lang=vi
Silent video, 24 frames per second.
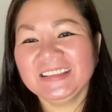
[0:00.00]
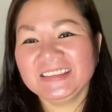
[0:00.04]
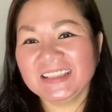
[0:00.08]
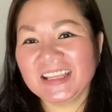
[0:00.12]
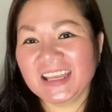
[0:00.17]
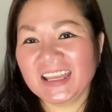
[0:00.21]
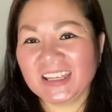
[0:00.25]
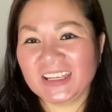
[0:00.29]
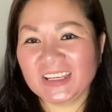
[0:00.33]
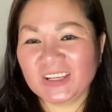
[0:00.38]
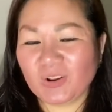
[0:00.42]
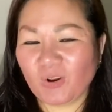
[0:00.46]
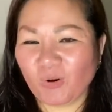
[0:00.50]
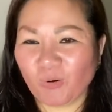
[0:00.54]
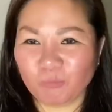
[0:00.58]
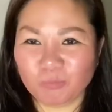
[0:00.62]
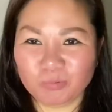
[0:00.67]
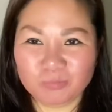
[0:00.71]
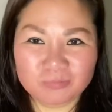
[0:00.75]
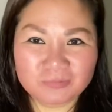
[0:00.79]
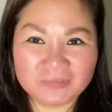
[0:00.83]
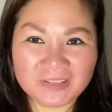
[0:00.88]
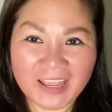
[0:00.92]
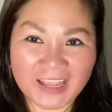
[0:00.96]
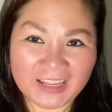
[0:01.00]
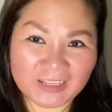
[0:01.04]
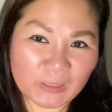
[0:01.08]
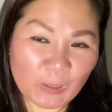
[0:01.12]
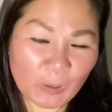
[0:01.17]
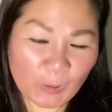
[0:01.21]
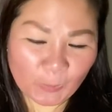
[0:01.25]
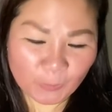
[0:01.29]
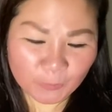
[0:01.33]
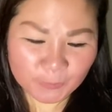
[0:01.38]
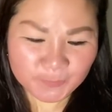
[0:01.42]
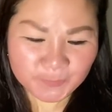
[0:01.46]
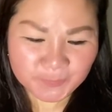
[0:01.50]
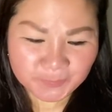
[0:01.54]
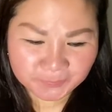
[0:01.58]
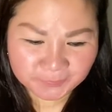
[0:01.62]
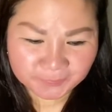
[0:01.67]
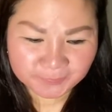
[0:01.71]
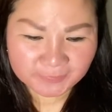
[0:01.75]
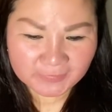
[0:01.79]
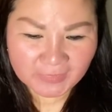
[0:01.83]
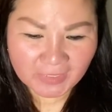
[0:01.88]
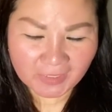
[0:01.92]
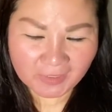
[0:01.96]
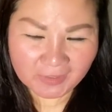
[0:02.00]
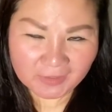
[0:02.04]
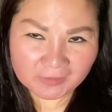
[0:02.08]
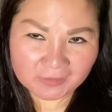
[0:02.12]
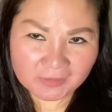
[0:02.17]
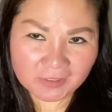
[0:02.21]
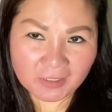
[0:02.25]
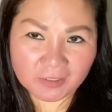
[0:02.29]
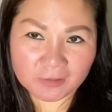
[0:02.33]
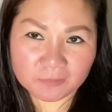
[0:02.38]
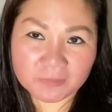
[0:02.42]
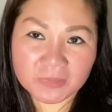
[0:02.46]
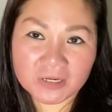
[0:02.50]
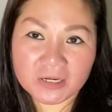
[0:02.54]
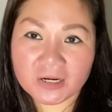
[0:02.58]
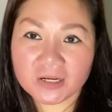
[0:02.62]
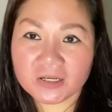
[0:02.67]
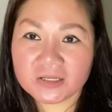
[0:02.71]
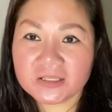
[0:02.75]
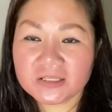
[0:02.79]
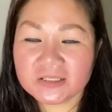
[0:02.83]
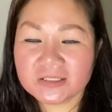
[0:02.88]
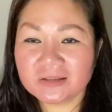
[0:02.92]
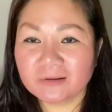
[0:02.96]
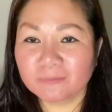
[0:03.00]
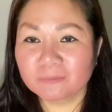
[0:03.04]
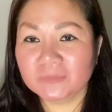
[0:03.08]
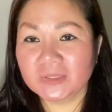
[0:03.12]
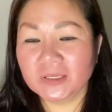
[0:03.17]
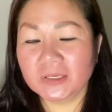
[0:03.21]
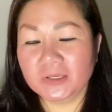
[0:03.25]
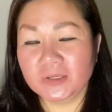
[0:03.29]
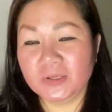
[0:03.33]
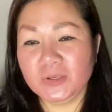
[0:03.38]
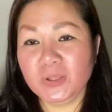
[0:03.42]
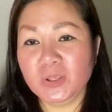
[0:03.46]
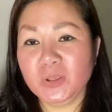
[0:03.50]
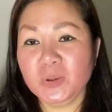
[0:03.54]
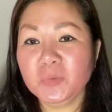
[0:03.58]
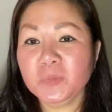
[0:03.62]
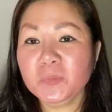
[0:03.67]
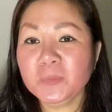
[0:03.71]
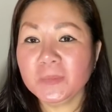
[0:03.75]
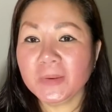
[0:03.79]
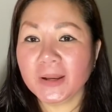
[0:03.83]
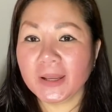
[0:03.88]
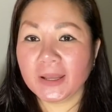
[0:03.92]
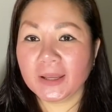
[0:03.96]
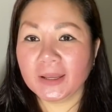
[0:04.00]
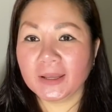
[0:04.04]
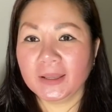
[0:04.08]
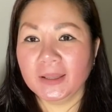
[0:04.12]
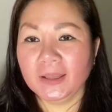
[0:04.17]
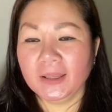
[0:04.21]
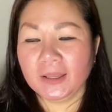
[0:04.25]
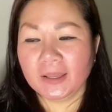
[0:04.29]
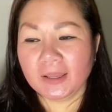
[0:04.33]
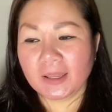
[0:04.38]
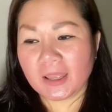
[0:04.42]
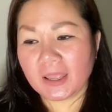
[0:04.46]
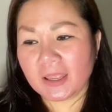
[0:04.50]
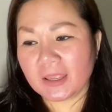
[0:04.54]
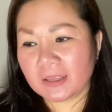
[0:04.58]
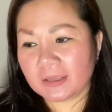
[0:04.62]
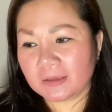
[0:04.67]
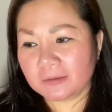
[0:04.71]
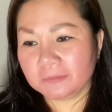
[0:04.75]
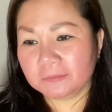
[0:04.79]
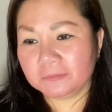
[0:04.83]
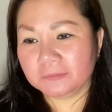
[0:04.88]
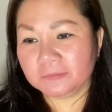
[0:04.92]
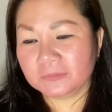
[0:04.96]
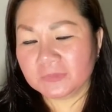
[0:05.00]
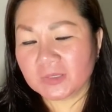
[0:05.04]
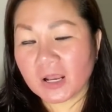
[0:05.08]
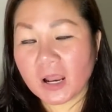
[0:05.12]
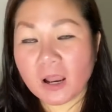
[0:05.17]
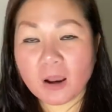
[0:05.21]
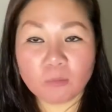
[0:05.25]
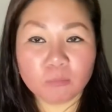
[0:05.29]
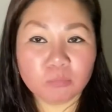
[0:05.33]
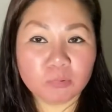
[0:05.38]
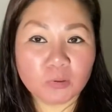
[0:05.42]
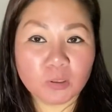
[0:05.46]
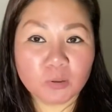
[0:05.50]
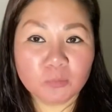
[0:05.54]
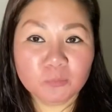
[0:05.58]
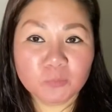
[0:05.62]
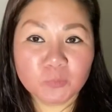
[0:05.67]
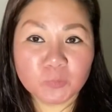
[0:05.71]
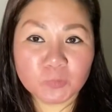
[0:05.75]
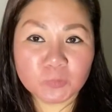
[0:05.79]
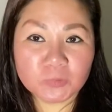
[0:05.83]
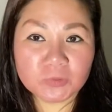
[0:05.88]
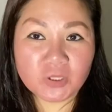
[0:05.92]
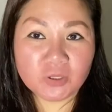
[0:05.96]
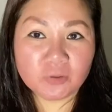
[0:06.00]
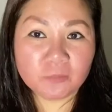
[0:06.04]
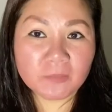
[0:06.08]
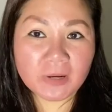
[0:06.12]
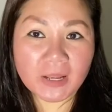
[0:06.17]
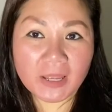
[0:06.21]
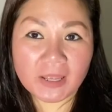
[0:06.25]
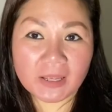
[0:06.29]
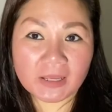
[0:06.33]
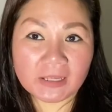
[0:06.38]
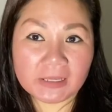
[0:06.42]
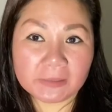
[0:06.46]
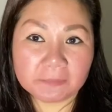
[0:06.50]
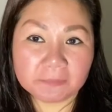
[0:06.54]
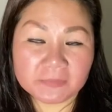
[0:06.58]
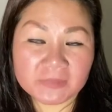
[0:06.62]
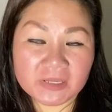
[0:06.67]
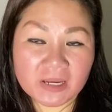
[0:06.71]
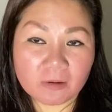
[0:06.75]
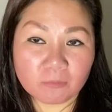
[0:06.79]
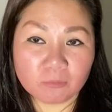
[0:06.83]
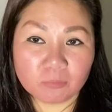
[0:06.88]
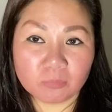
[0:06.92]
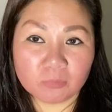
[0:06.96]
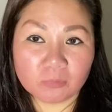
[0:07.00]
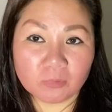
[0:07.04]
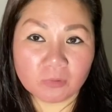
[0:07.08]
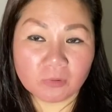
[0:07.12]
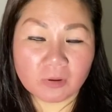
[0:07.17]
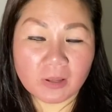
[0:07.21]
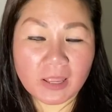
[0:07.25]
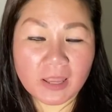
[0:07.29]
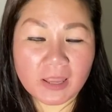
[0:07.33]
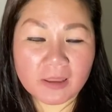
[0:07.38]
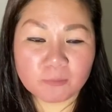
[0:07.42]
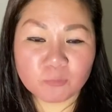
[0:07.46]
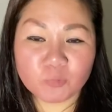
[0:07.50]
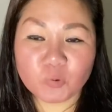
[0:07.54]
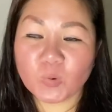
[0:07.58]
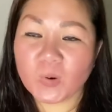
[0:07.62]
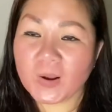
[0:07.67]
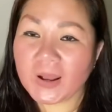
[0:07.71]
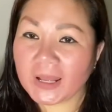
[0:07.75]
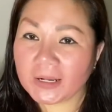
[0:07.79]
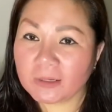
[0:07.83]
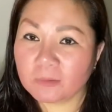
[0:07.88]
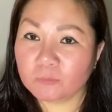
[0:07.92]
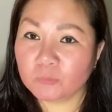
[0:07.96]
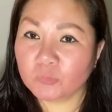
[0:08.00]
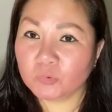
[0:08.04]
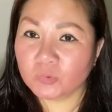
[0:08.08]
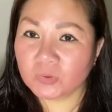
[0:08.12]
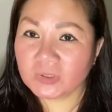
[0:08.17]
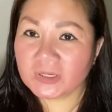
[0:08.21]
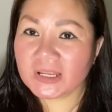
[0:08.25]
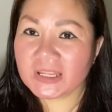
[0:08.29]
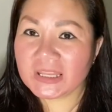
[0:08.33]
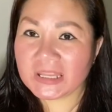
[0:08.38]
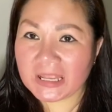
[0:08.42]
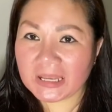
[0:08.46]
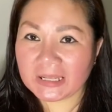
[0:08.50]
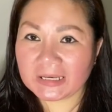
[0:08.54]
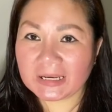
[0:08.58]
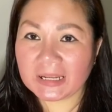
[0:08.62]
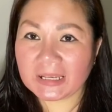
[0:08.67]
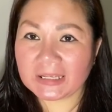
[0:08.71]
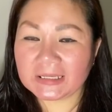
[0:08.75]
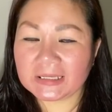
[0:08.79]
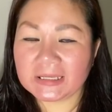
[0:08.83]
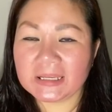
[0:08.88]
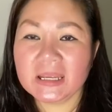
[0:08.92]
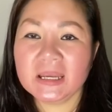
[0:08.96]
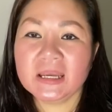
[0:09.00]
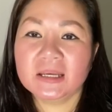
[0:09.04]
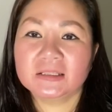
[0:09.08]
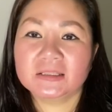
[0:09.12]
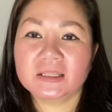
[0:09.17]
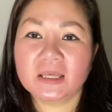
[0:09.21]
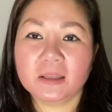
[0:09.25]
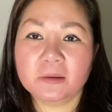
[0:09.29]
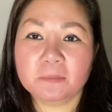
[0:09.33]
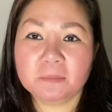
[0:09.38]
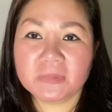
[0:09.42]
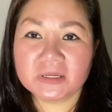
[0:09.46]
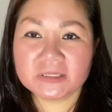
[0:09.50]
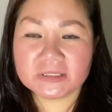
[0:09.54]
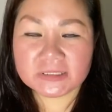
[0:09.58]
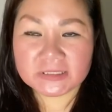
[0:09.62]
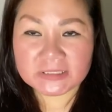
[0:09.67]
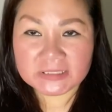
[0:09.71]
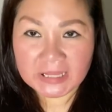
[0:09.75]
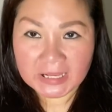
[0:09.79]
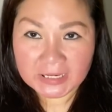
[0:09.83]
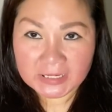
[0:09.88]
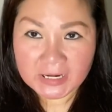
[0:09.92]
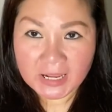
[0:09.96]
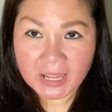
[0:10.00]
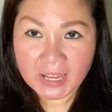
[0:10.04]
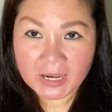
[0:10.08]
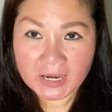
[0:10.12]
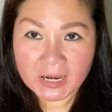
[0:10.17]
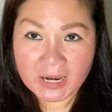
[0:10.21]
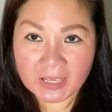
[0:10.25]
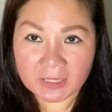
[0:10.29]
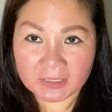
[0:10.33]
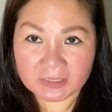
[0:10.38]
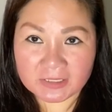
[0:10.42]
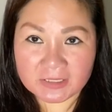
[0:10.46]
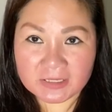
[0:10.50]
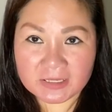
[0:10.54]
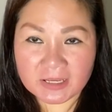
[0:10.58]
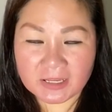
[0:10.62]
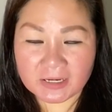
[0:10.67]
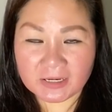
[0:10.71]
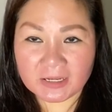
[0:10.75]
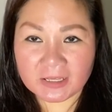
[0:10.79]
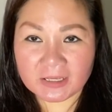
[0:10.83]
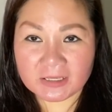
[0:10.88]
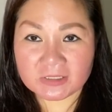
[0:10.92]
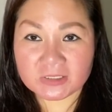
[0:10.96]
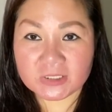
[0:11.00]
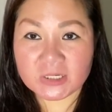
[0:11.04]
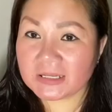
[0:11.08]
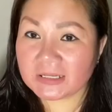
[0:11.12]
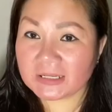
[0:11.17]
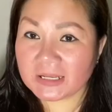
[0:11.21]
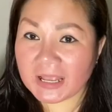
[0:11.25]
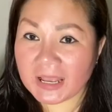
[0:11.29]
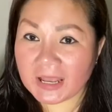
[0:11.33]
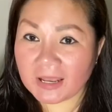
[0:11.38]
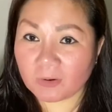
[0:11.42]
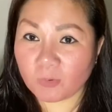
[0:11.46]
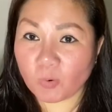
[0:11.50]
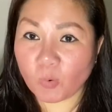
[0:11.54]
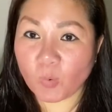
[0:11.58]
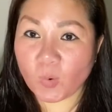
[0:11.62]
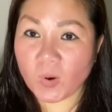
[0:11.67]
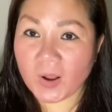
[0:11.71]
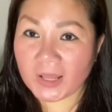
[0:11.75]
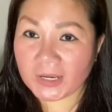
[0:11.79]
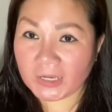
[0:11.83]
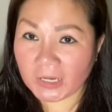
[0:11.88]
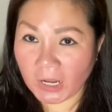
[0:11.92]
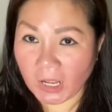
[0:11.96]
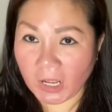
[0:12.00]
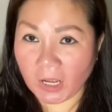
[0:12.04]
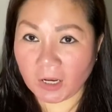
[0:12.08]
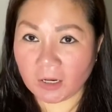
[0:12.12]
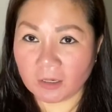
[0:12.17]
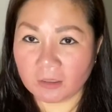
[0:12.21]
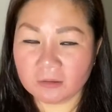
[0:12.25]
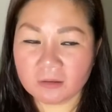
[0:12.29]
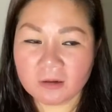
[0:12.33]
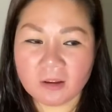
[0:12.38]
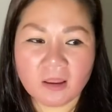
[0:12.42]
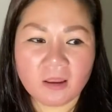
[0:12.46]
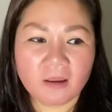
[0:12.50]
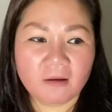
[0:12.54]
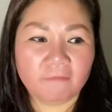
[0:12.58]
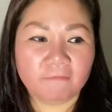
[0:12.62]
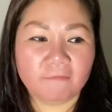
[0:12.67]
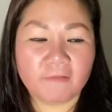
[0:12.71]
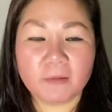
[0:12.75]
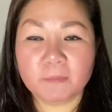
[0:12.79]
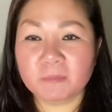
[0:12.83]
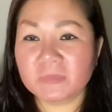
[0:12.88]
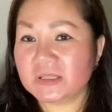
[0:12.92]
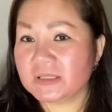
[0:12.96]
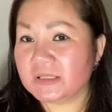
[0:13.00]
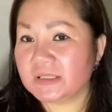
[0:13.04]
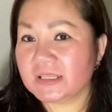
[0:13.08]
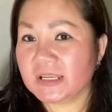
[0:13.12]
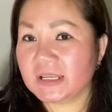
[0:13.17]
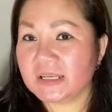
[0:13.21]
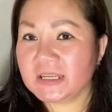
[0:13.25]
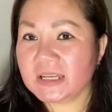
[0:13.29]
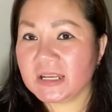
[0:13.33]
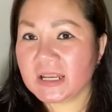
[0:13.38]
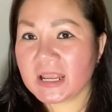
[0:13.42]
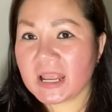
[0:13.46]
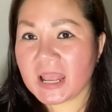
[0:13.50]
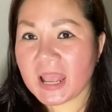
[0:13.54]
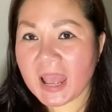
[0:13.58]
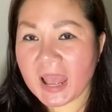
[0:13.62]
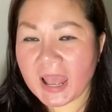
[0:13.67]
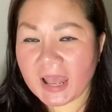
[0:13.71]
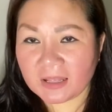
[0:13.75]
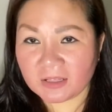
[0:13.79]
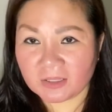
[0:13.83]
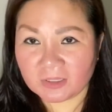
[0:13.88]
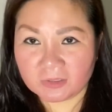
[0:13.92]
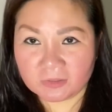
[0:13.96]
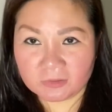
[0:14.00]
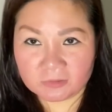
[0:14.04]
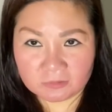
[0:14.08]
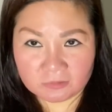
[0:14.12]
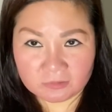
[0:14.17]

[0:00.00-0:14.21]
thì cũng vậy thôi thì thị mới nói với chồng thị nếu mà em không có muốn nếu mà em chồng của em của anh muốn cái nhà này thì mình sẽ để lại cái nhà này cho cha của anh ở và mình sẽ đi ra